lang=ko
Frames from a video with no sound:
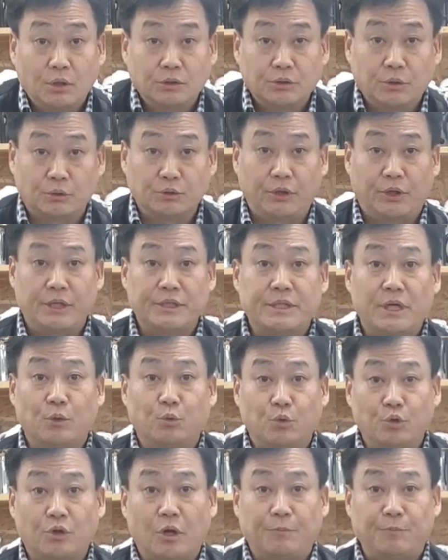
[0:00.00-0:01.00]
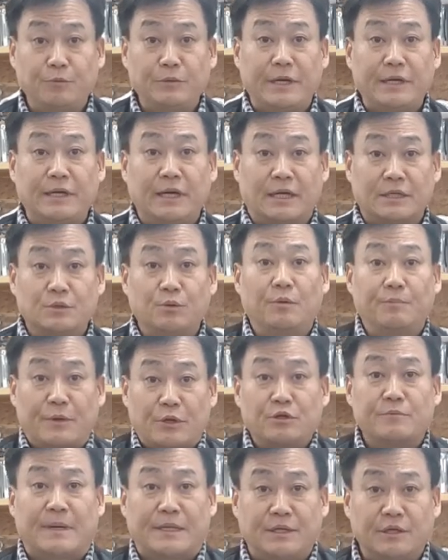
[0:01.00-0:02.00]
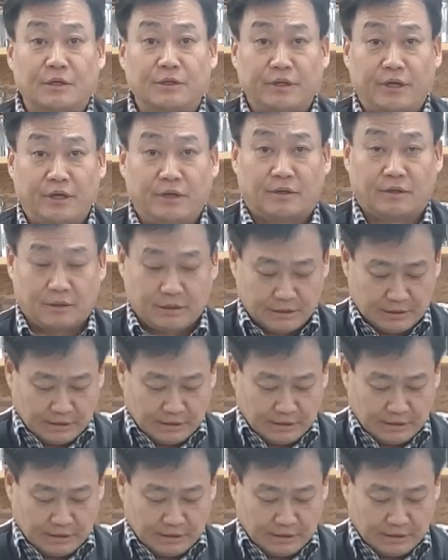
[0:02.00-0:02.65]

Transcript: 정도의 이제 우유 거품을 낸 거 가지고 메뉴 를 만들 건데요.